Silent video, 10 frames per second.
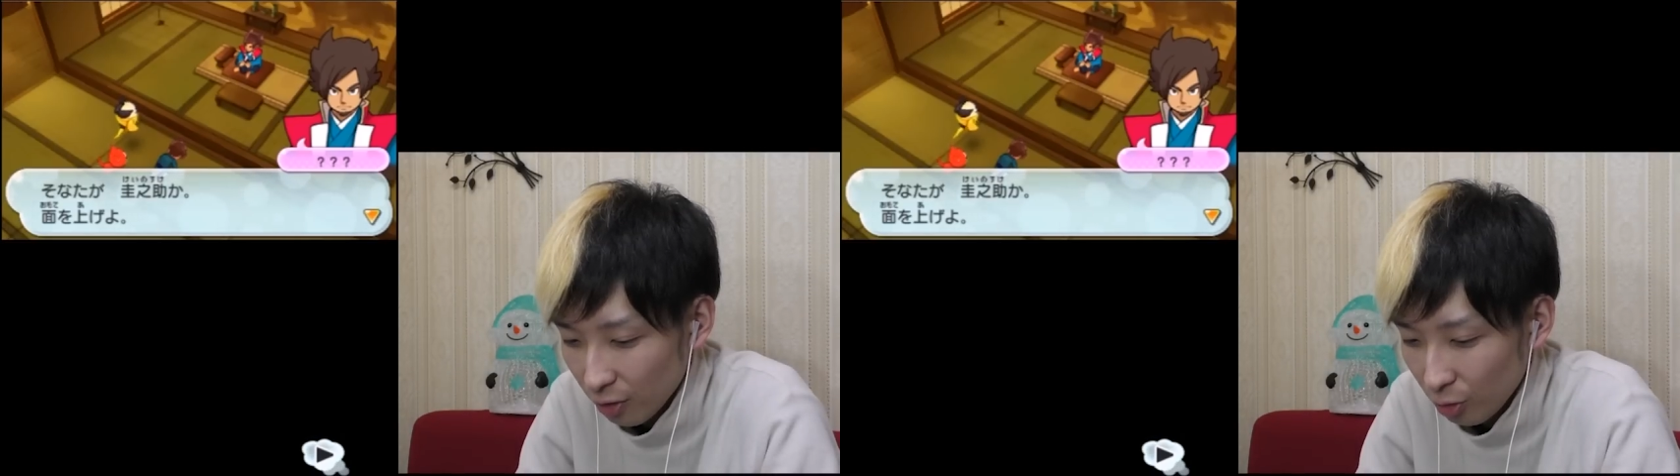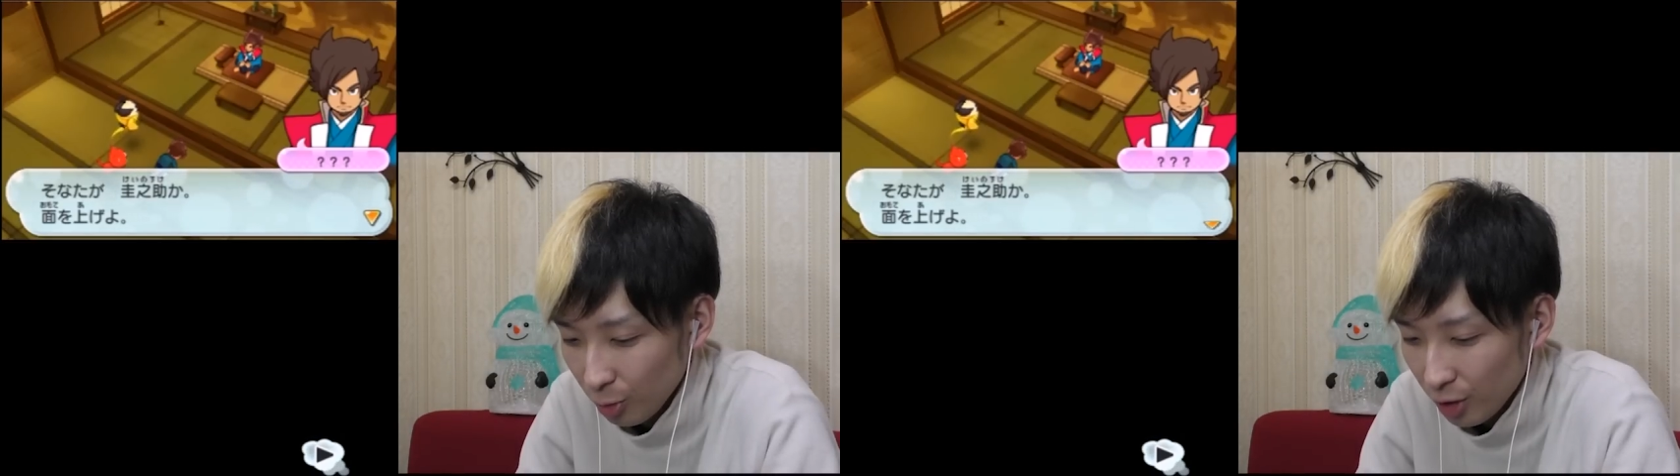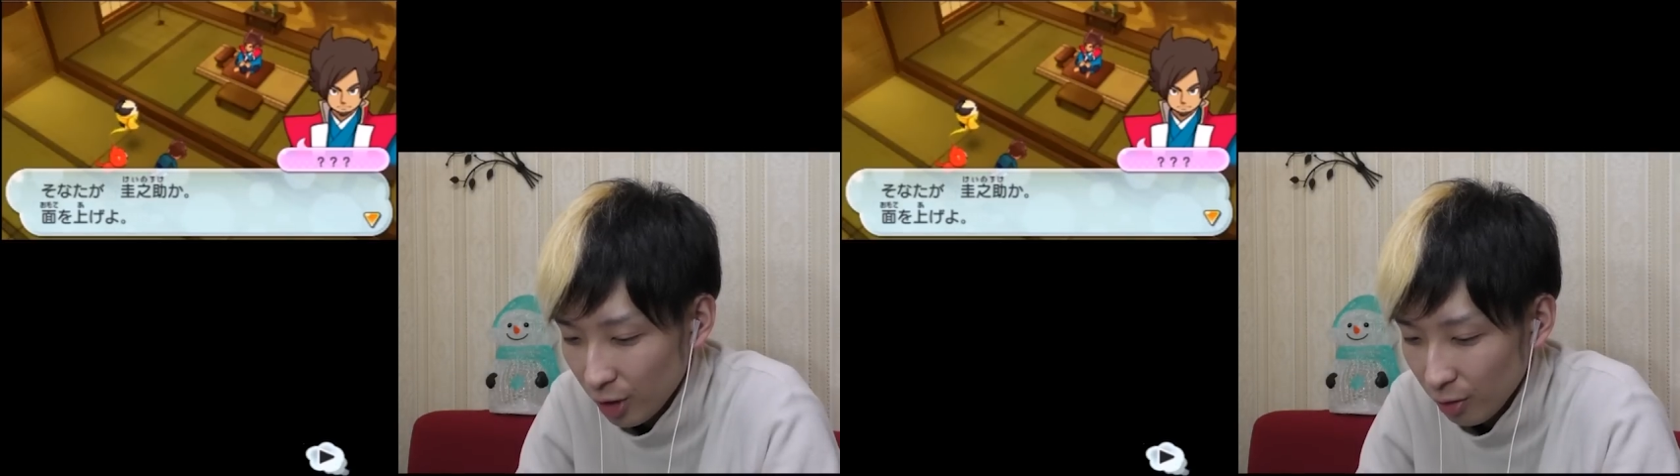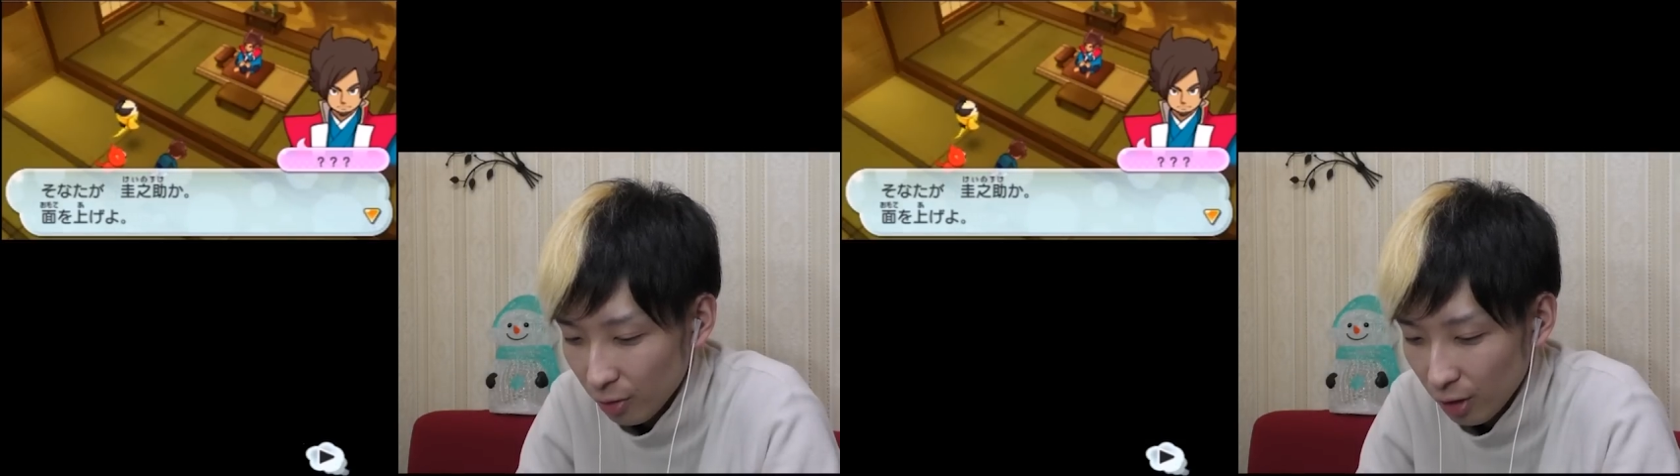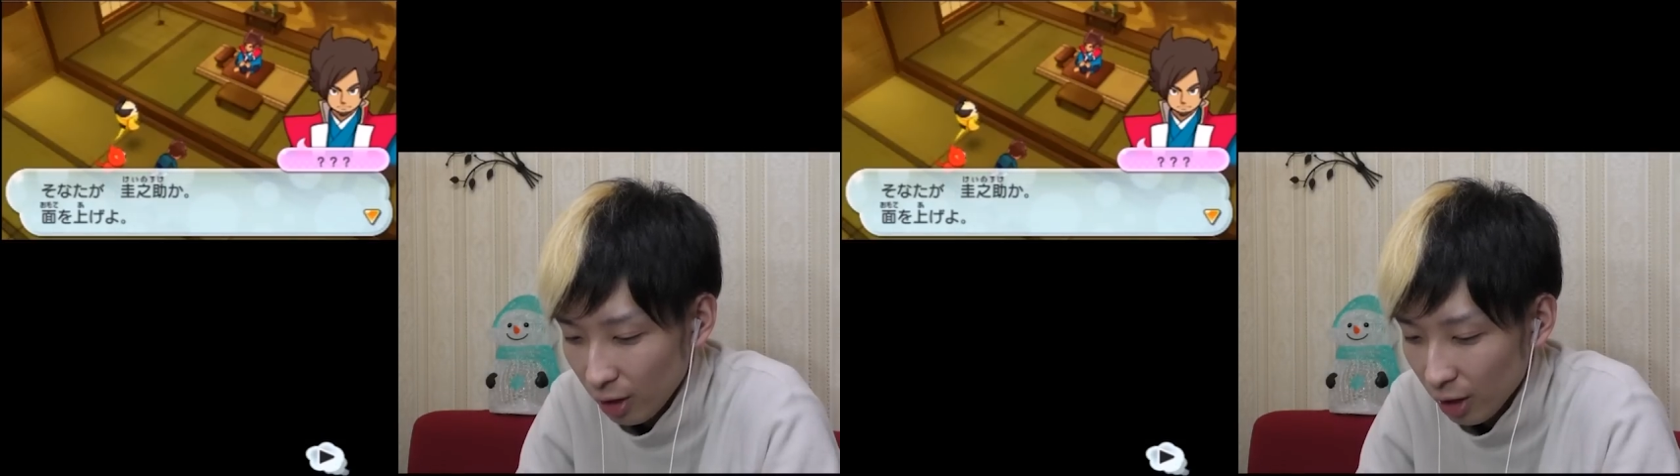表
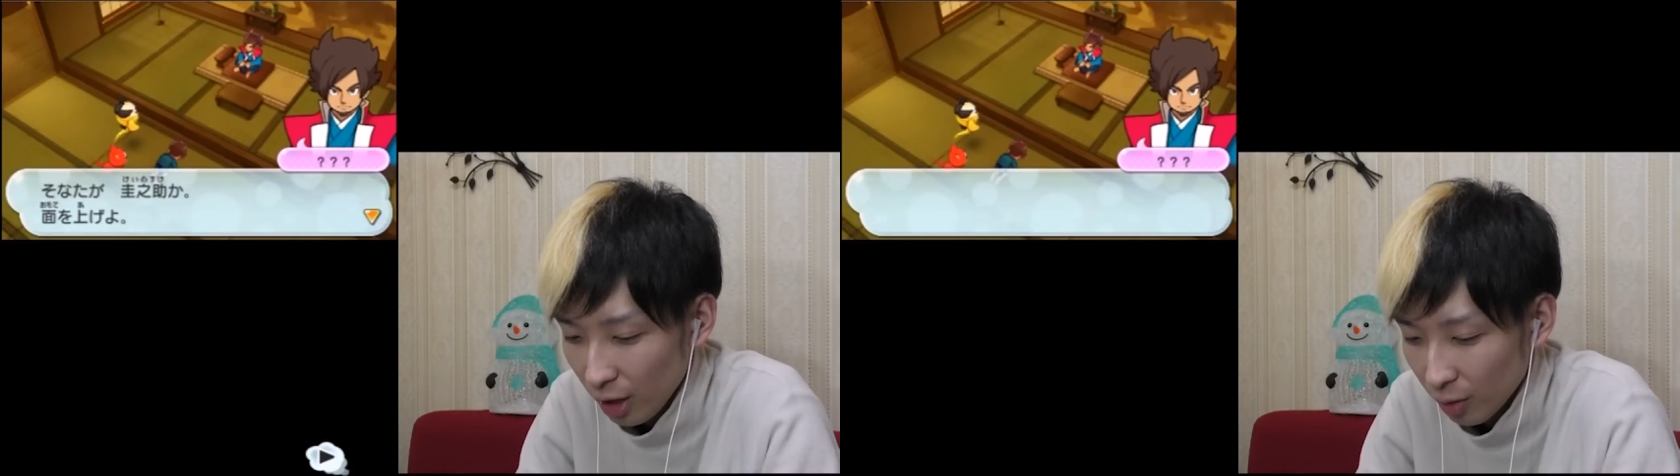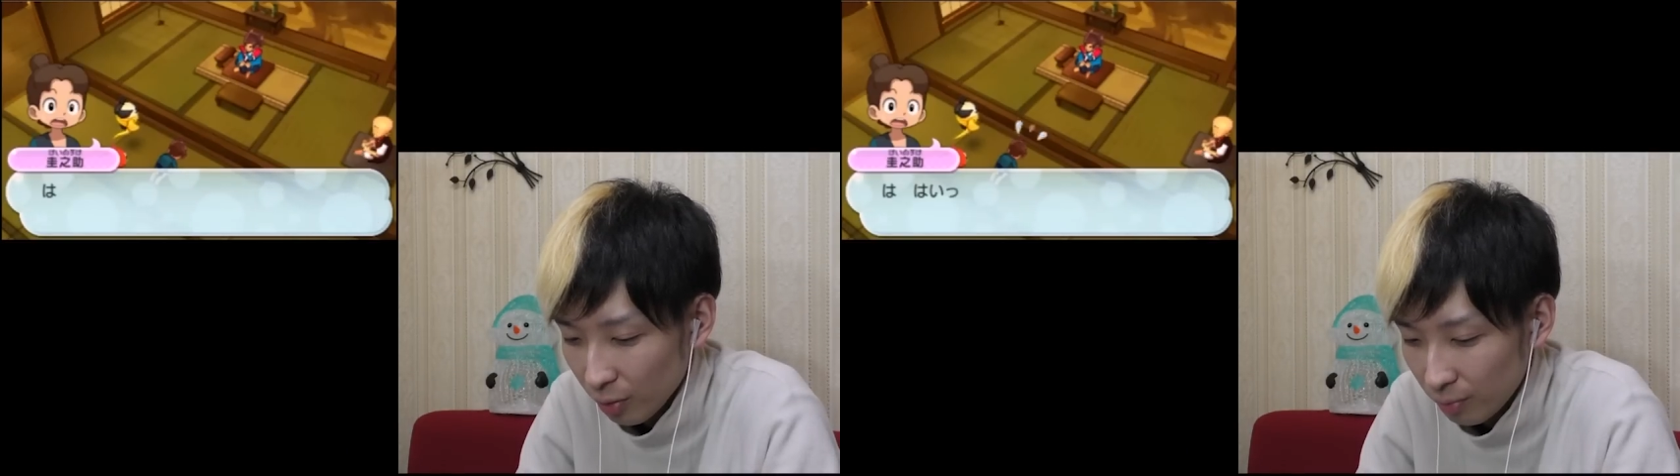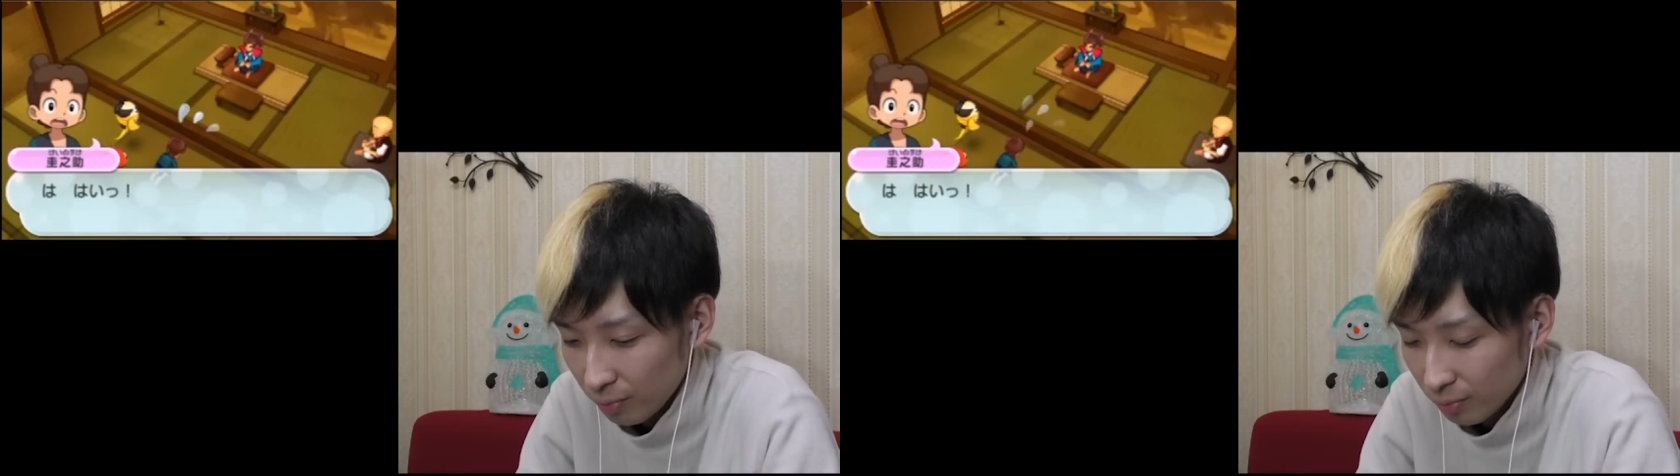をあげよ。